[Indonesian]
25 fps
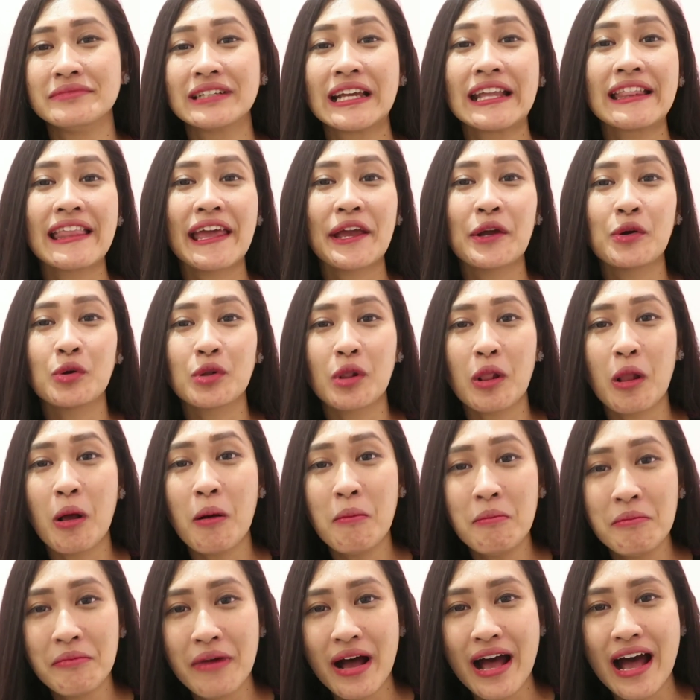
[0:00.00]
kita ikut
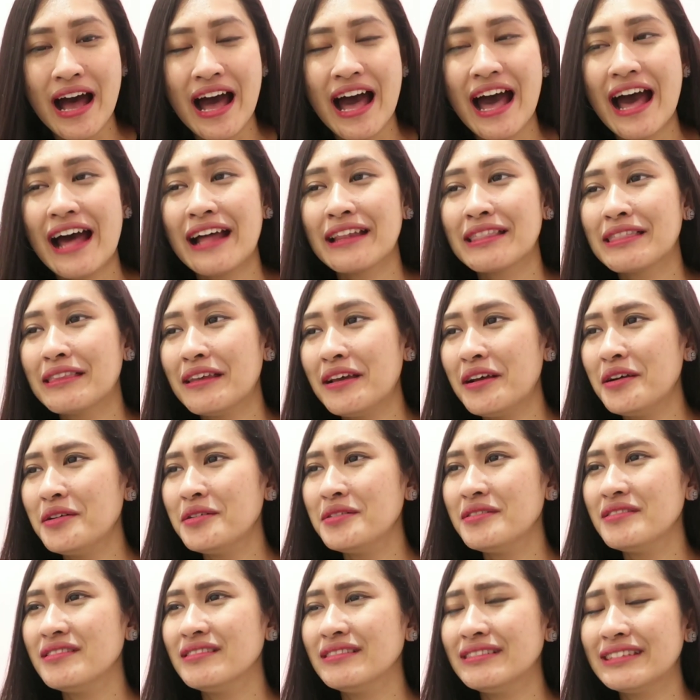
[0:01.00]
lomba
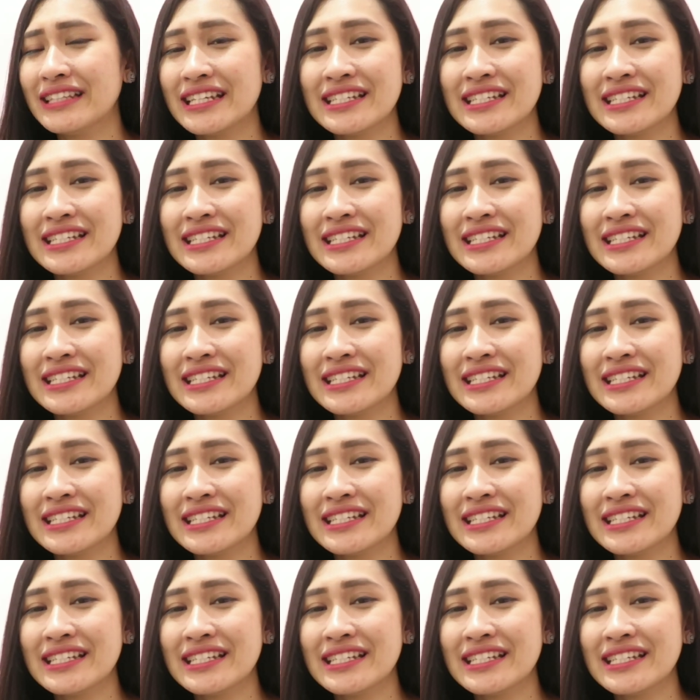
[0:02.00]
atau